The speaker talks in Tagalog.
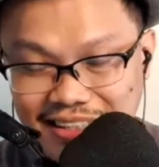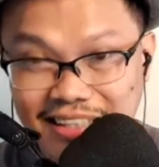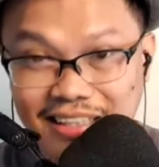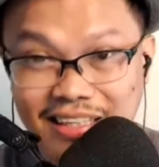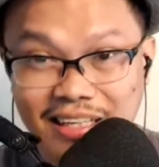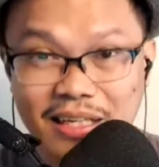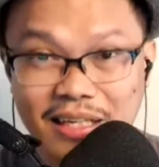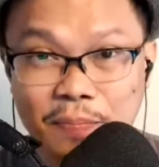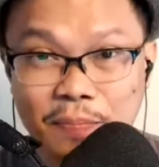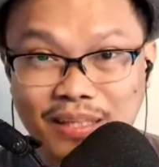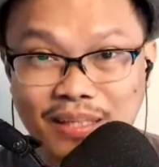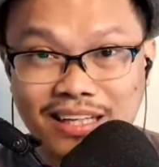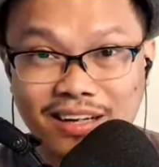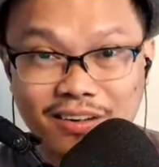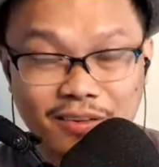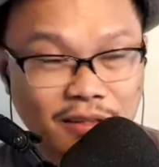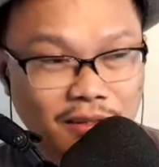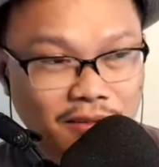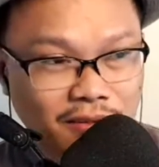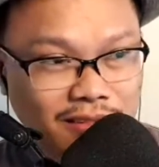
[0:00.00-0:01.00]
lipat lang
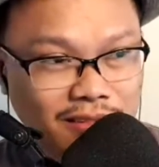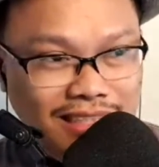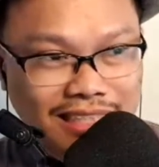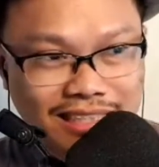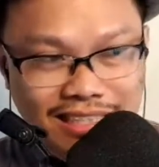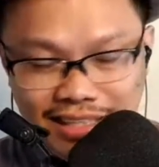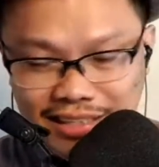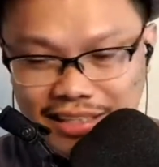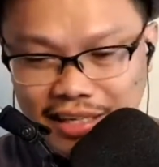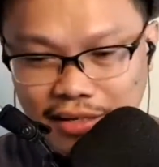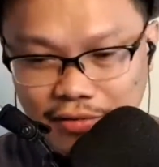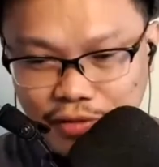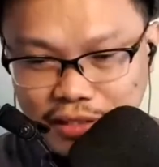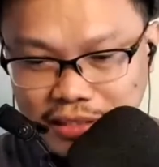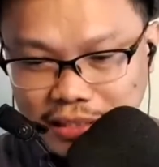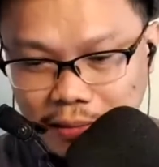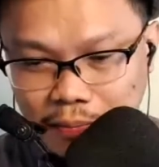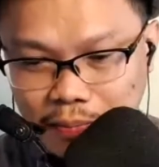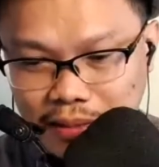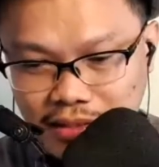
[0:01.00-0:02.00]
ako ng konti sa
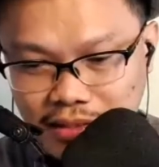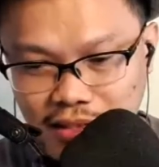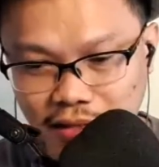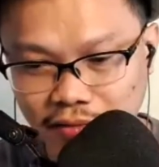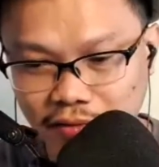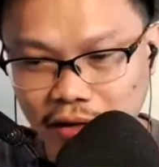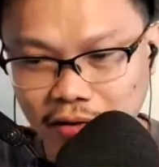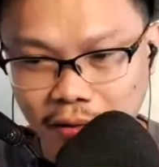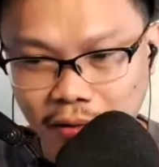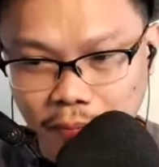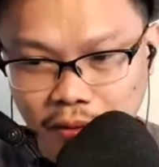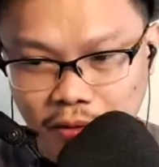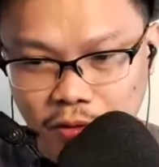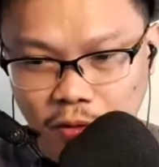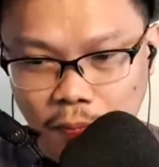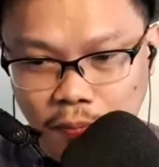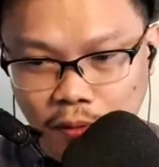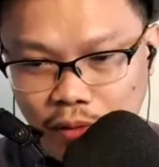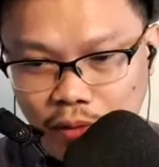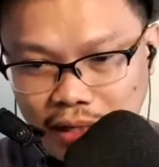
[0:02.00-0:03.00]
Davis ha, ah. but sa round number
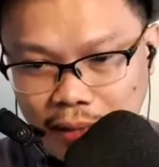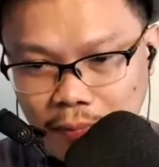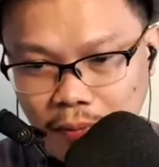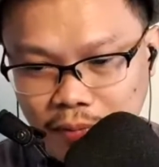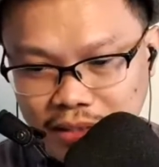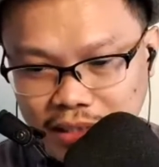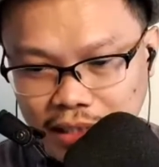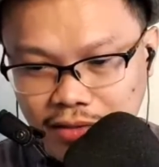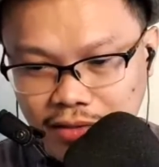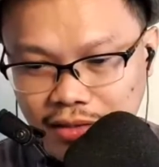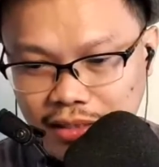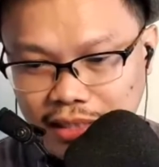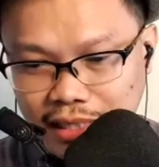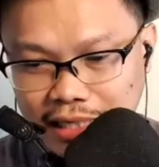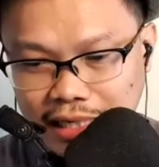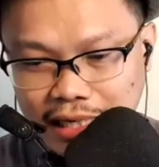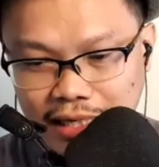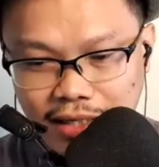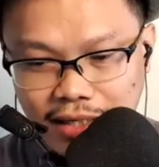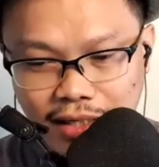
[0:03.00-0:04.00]
2 po wala pa masyado
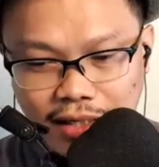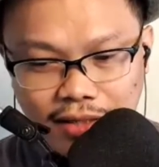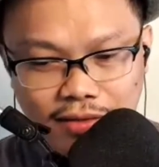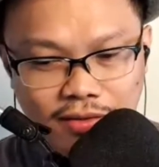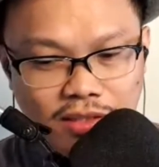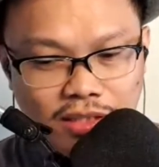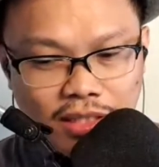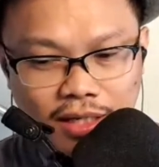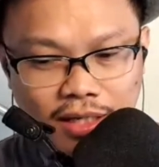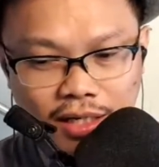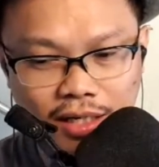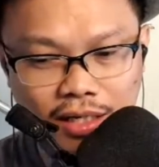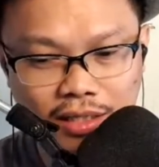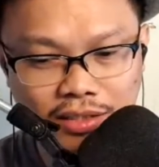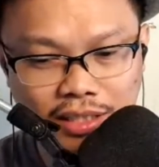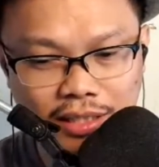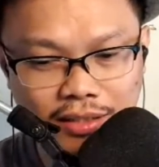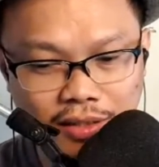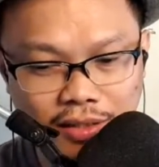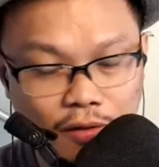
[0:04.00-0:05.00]
nangyayari ngayon sa
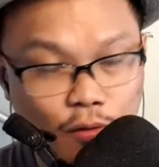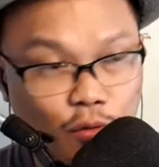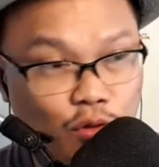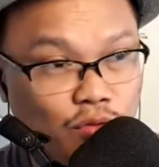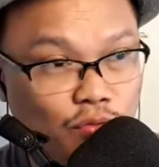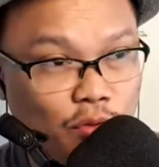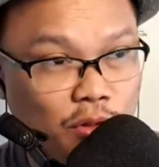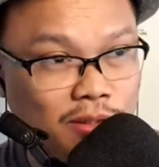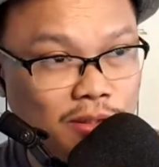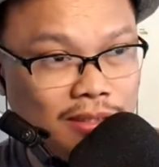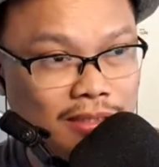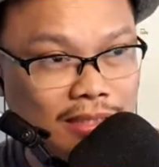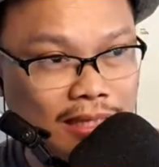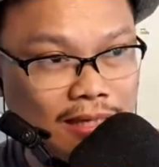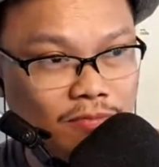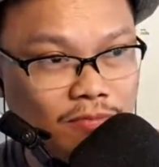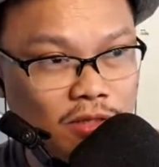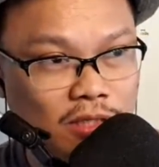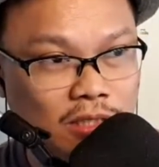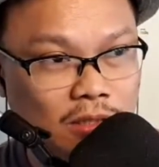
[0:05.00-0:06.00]
Santa Cruz versus
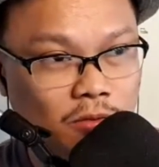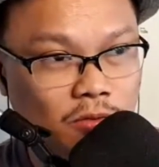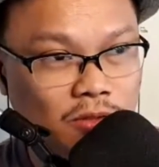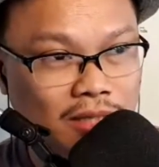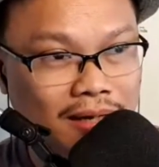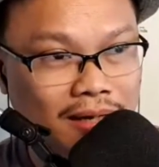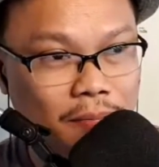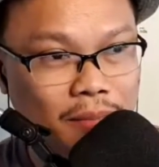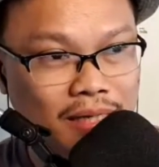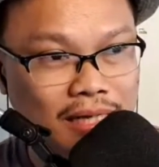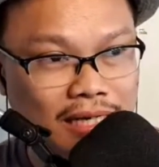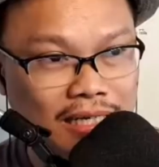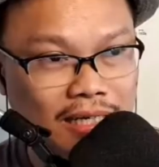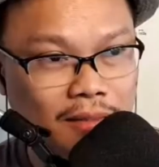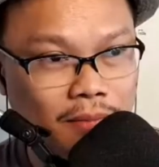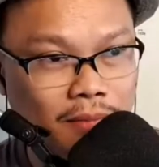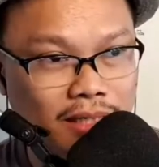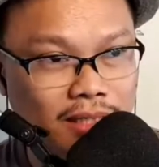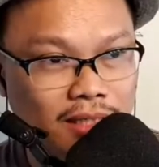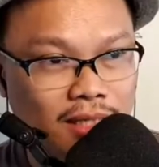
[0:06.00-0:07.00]
Davis. Yung sa kabila
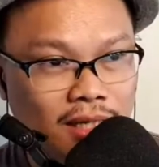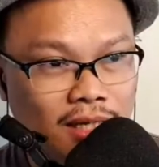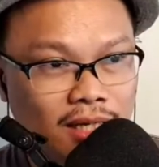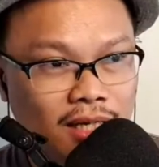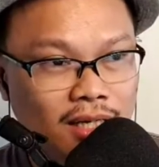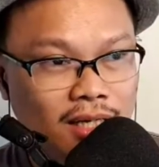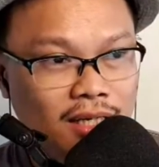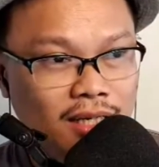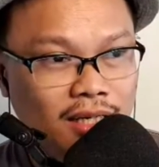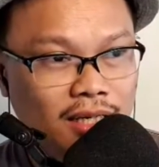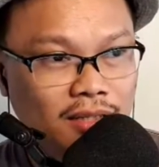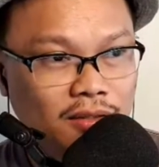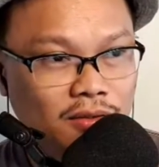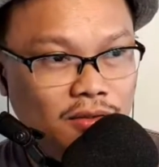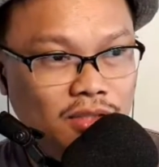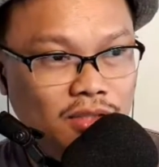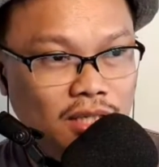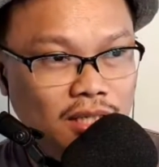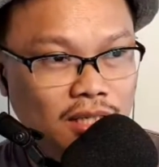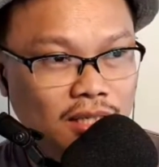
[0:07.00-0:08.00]
naman,
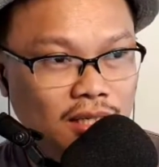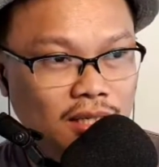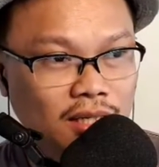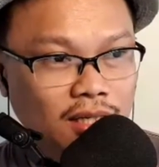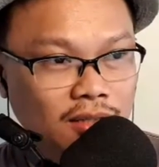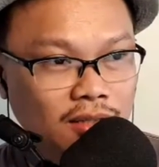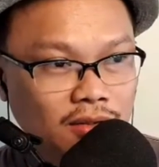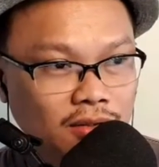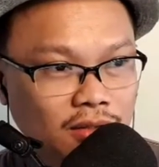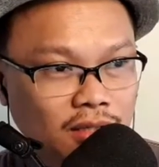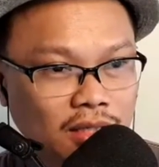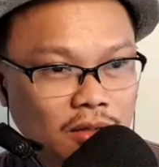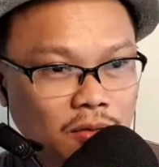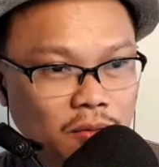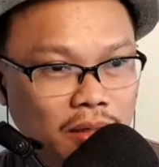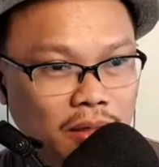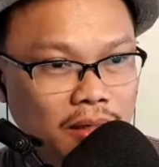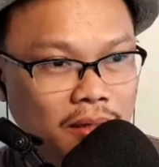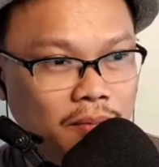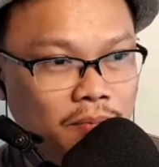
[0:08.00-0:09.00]
itong si you know,
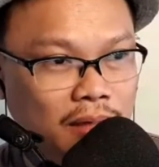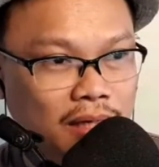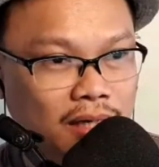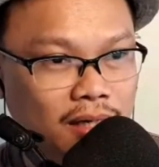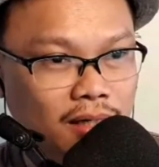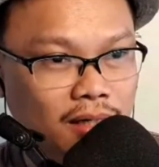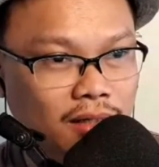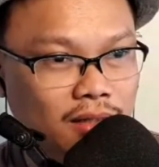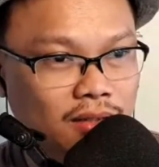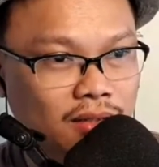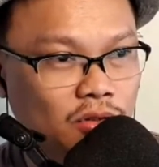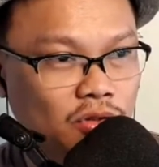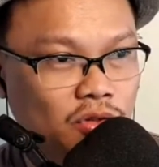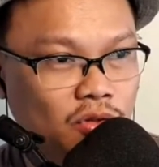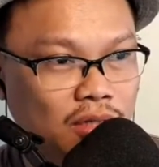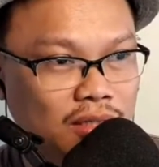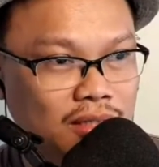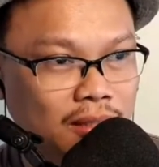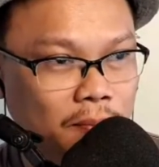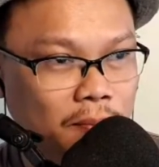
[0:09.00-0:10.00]
Inoue parang
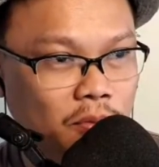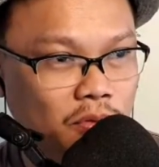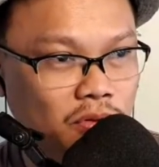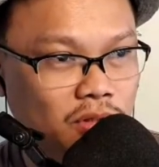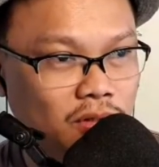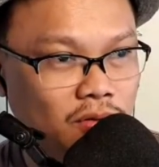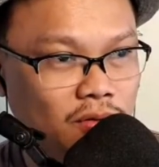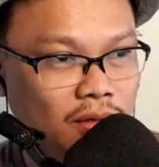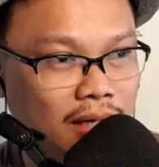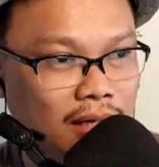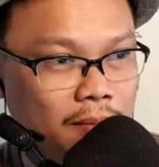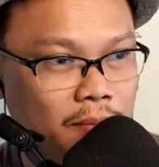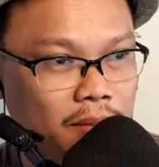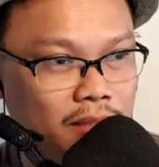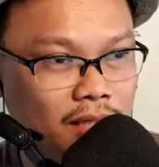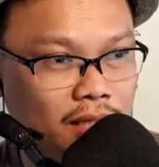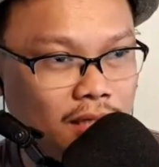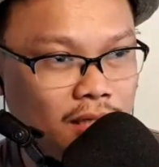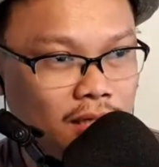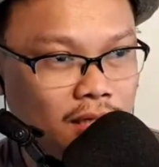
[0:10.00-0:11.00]
gusto nang tapusin yung
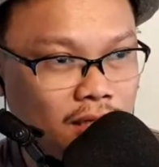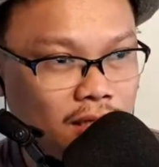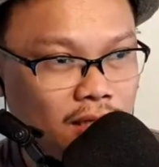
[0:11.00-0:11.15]
laban eh.